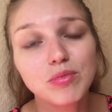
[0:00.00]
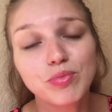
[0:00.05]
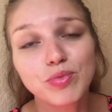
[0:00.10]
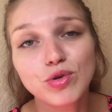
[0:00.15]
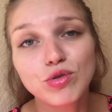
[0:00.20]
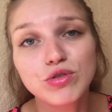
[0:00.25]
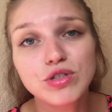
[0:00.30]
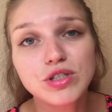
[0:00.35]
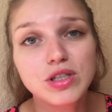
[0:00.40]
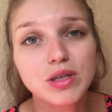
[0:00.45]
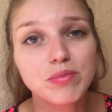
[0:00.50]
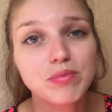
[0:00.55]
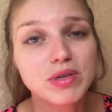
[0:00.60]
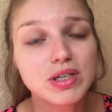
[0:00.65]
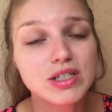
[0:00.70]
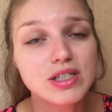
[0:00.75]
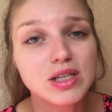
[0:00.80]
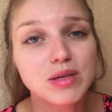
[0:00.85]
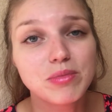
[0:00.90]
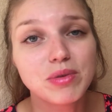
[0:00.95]
просто
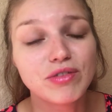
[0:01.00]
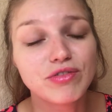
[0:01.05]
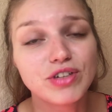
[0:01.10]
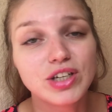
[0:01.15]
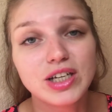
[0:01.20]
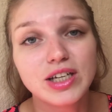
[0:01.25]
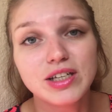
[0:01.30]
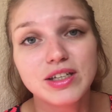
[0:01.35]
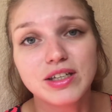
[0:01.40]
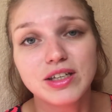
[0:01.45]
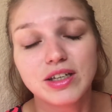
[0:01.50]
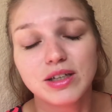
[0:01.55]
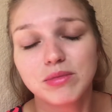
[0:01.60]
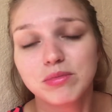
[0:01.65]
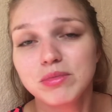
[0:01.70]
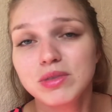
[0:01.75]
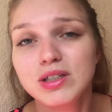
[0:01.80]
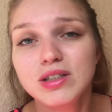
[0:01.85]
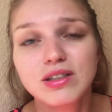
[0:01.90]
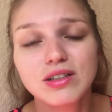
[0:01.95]
без добавления
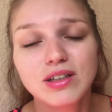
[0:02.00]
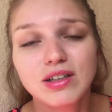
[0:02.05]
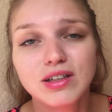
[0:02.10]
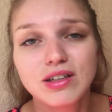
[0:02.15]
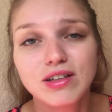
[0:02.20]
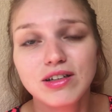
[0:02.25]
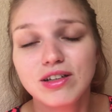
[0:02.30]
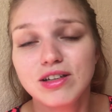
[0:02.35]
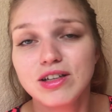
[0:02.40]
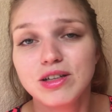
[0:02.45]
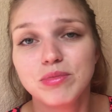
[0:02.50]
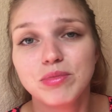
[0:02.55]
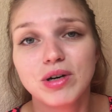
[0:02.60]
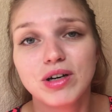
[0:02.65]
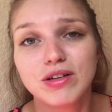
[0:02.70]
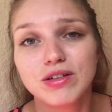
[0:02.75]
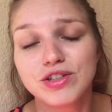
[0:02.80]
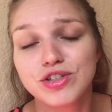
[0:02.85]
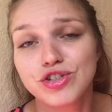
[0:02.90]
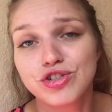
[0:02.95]
мыла и
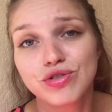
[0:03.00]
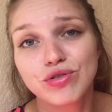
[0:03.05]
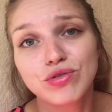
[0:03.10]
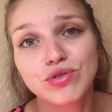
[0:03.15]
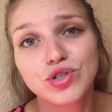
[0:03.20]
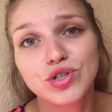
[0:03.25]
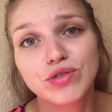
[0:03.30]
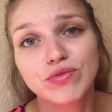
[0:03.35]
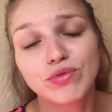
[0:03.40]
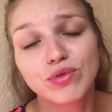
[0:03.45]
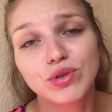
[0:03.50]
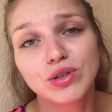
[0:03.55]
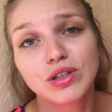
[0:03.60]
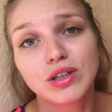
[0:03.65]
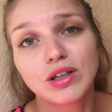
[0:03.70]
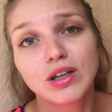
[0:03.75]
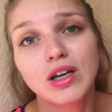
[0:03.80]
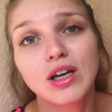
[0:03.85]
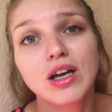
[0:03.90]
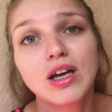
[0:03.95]
либо еще
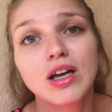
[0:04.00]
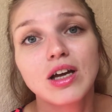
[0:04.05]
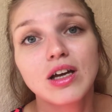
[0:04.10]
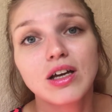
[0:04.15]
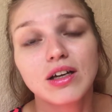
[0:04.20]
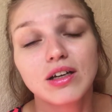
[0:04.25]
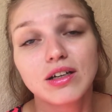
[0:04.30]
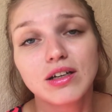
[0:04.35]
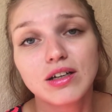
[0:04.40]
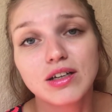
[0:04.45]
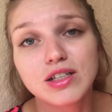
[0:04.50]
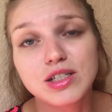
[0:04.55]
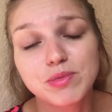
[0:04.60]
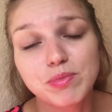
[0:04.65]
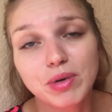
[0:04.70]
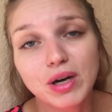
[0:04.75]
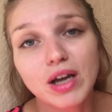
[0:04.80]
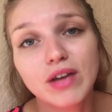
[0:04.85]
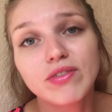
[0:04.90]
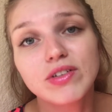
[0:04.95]
чего-то э,
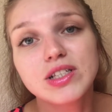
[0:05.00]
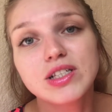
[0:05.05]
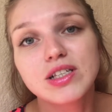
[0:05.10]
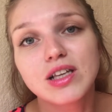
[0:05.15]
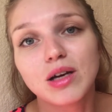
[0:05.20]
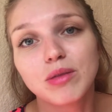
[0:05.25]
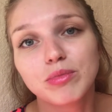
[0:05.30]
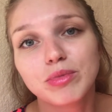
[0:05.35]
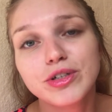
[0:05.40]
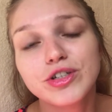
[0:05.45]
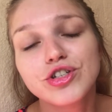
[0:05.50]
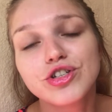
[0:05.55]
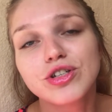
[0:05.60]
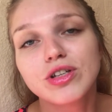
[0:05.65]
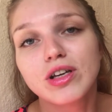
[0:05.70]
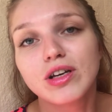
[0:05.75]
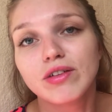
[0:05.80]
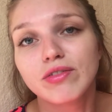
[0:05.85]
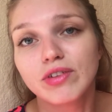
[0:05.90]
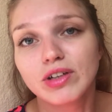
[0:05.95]
справится
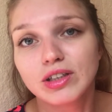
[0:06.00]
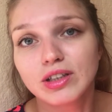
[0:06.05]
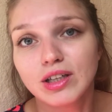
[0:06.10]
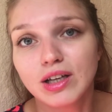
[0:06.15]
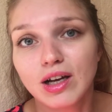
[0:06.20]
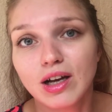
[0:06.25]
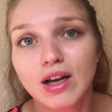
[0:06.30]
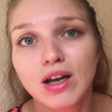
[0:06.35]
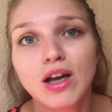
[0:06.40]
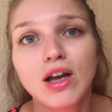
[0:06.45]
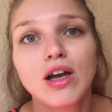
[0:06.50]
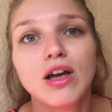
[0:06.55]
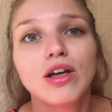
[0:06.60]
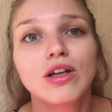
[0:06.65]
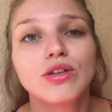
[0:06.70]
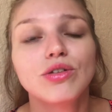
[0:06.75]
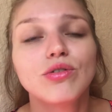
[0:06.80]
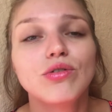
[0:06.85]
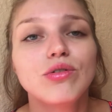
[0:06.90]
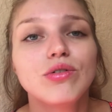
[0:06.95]
обычная вода.
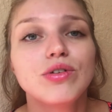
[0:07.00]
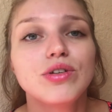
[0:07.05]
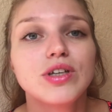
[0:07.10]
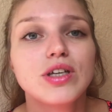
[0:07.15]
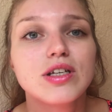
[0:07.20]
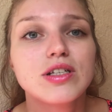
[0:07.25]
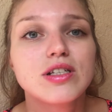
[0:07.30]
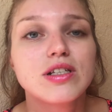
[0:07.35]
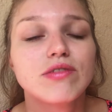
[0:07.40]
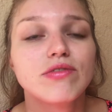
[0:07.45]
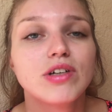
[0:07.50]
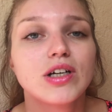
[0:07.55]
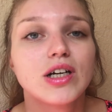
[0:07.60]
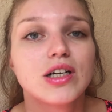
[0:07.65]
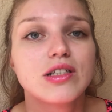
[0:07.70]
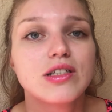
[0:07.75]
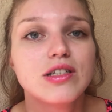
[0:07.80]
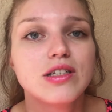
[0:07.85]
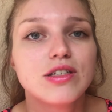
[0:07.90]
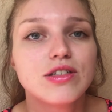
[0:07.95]
Но если вы
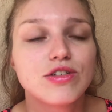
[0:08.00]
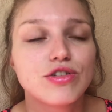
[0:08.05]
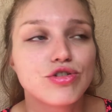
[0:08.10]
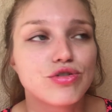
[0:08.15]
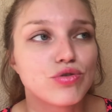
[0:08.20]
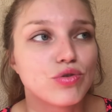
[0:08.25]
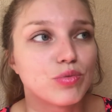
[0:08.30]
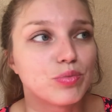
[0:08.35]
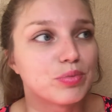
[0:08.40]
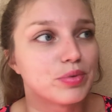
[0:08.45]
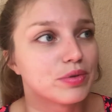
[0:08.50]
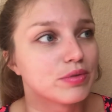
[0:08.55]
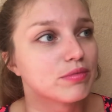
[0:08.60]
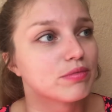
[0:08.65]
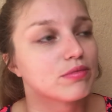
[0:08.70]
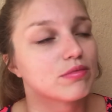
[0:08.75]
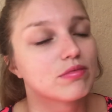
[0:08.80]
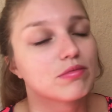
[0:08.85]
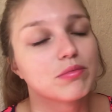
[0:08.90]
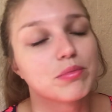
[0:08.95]
хотите, чтобы
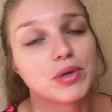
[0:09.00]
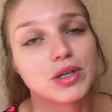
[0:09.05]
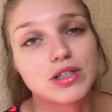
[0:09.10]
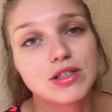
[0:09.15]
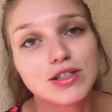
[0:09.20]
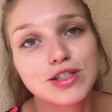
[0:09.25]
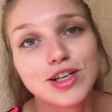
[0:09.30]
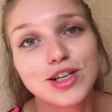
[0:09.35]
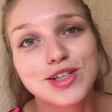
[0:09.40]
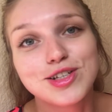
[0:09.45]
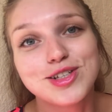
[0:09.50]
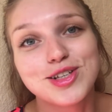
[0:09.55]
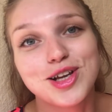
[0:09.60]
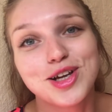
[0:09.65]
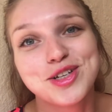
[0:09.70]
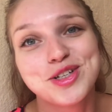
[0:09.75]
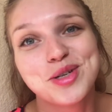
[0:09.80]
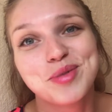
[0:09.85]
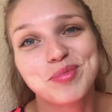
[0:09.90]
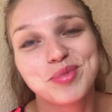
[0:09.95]
процесс,
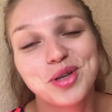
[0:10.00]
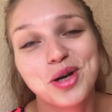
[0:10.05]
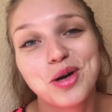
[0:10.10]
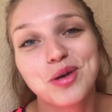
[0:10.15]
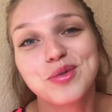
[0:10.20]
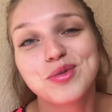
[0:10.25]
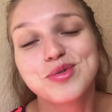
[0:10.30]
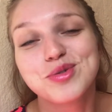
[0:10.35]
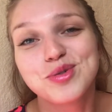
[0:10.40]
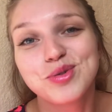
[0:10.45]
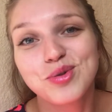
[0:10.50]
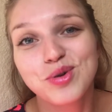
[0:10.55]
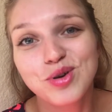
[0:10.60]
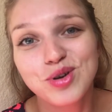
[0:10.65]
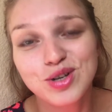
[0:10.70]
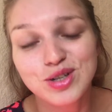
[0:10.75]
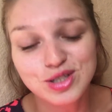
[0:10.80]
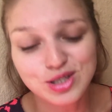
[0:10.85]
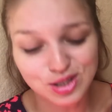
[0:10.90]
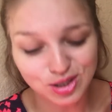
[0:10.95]
скажем так,
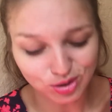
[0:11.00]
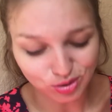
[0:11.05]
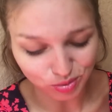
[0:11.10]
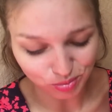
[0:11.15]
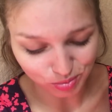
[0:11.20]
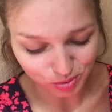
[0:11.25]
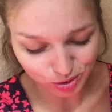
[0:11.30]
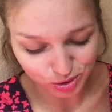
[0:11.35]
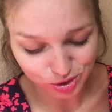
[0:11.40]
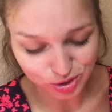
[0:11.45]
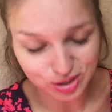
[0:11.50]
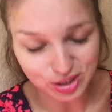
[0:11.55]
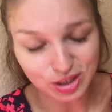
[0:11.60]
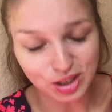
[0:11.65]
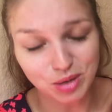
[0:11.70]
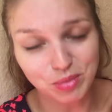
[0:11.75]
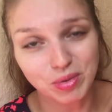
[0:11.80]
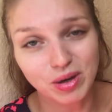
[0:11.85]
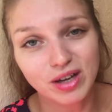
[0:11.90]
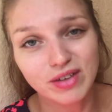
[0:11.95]
ускорился, то можете
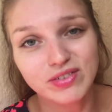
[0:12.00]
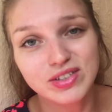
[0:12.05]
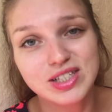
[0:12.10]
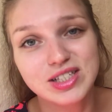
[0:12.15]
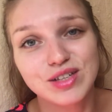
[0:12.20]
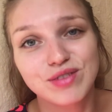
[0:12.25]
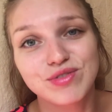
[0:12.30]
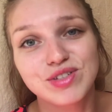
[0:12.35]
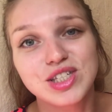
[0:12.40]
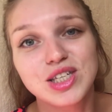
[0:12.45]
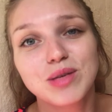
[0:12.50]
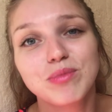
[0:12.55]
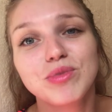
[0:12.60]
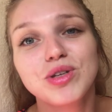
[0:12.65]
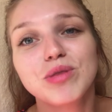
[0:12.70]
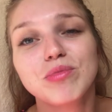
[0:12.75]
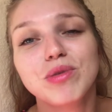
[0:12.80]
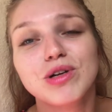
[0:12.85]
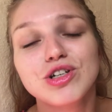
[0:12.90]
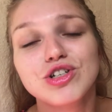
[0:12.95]
добавить
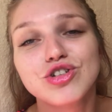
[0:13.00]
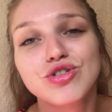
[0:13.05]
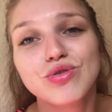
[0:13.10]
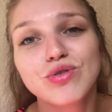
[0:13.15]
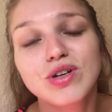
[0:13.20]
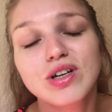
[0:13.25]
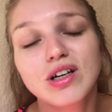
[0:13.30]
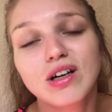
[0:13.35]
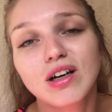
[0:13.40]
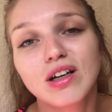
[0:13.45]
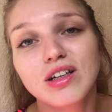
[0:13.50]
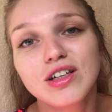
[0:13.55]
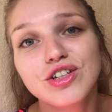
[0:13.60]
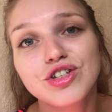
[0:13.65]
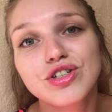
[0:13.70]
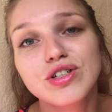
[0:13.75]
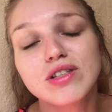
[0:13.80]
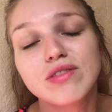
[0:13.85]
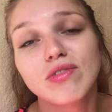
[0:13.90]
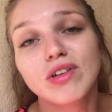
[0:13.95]
совсем небольшое
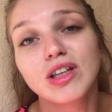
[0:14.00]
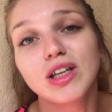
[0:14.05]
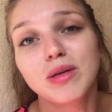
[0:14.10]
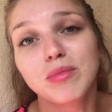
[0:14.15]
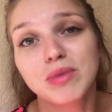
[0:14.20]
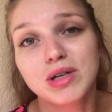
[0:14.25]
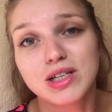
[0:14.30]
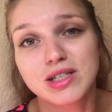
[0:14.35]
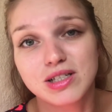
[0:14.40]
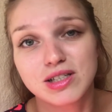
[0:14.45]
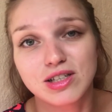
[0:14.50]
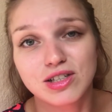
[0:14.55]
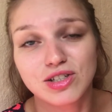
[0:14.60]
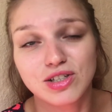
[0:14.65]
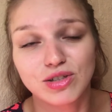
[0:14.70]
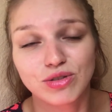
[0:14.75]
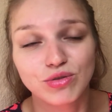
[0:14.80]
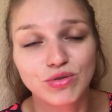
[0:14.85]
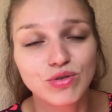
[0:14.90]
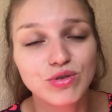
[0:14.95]
количество
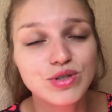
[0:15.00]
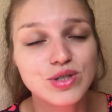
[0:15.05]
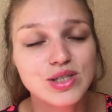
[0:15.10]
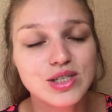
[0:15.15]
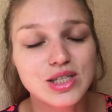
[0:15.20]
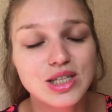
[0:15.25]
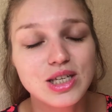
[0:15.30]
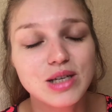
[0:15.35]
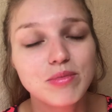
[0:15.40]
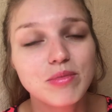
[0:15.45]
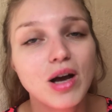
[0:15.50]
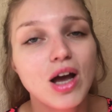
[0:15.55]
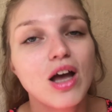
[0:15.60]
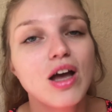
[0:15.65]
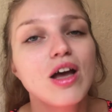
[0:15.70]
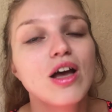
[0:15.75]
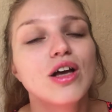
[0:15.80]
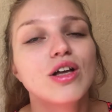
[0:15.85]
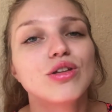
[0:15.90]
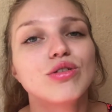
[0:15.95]
доместоса, но с ним
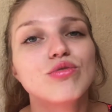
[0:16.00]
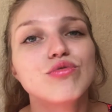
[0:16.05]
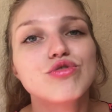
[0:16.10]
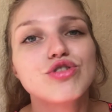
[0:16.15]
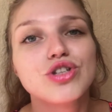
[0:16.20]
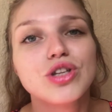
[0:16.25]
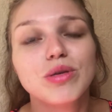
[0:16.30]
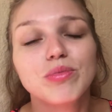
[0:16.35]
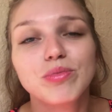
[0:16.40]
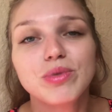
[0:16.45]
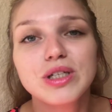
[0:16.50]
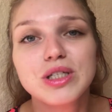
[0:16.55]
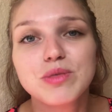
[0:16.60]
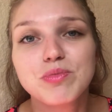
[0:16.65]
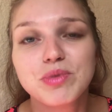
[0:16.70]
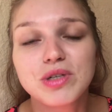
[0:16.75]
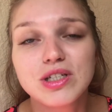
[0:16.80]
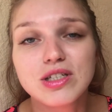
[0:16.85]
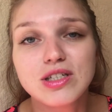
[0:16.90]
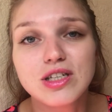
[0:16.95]
нужно
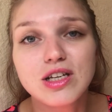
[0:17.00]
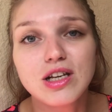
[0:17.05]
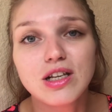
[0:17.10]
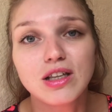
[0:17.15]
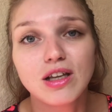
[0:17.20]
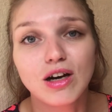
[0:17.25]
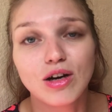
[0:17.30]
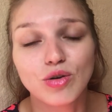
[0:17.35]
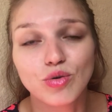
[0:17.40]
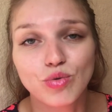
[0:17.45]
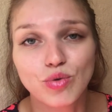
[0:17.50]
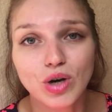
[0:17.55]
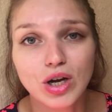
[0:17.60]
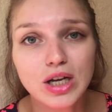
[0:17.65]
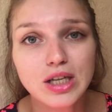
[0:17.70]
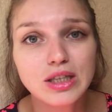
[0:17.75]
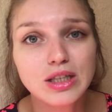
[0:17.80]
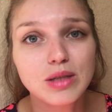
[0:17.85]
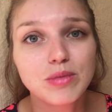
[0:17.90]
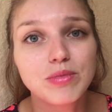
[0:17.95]
быть предельно
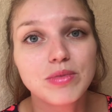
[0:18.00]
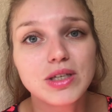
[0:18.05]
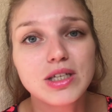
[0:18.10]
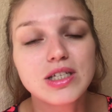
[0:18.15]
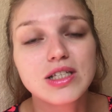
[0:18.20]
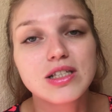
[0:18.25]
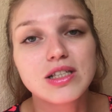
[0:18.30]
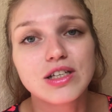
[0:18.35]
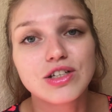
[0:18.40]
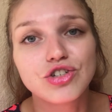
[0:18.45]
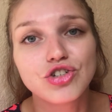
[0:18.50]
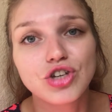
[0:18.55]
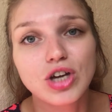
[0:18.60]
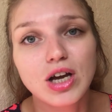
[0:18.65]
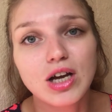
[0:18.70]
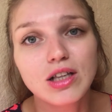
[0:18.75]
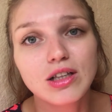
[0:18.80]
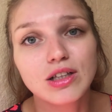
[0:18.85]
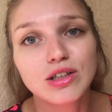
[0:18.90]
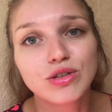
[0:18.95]
аккуратным и
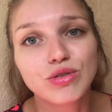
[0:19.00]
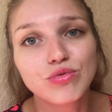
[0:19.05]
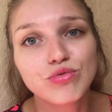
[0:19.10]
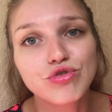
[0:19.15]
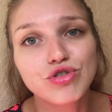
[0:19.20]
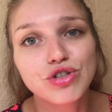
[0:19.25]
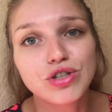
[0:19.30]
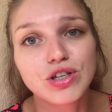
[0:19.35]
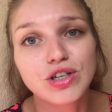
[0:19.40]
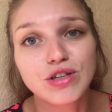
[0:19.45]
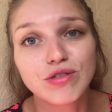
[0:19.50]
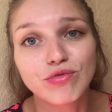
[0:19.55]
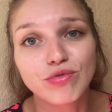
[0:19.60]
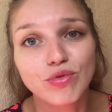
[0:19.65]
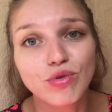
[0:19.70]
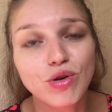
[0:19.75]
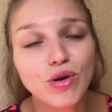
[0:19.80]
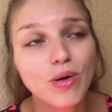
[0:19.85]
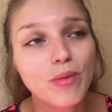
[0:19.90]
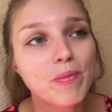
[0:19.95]
сначала нужно
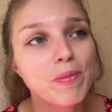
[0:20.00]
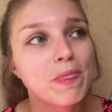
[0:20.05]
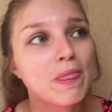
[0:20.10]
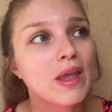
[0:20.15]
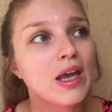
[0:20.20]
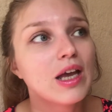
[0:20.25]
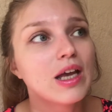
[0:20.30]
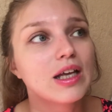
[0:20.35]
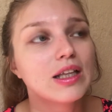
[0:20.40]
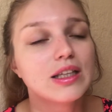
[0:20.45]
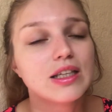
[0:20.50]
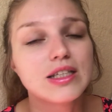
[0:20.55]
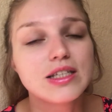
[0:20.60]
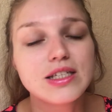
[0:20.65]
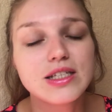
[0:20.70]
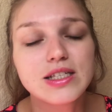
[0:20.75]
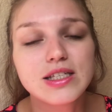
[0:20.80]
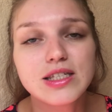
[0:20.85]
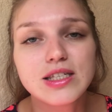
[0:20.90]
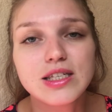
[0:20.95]
его
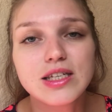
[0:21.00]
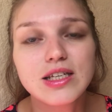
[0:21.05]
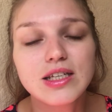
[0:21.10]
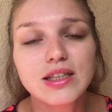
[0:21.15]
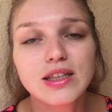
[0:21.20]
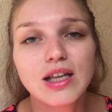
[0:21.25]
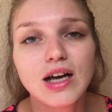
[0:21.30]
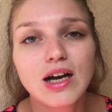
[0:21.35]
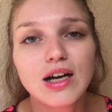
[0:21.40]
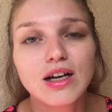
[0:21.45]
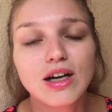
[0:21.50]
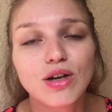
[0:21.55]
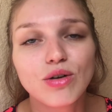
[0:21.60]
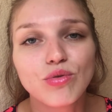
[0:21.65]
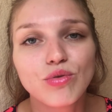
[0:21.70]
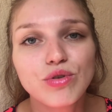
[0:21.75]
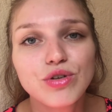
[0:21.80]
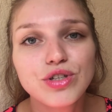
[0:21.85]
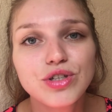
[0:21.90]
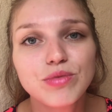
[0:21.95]
нанести на
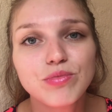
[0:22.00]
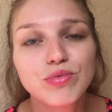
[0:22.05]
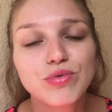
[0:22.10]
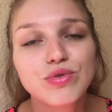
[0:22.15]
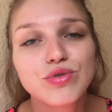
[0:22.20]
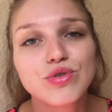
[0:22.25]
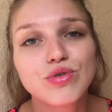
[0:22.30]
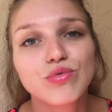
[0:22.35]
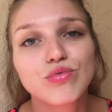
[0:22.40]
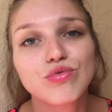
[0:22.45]
какой-нибудь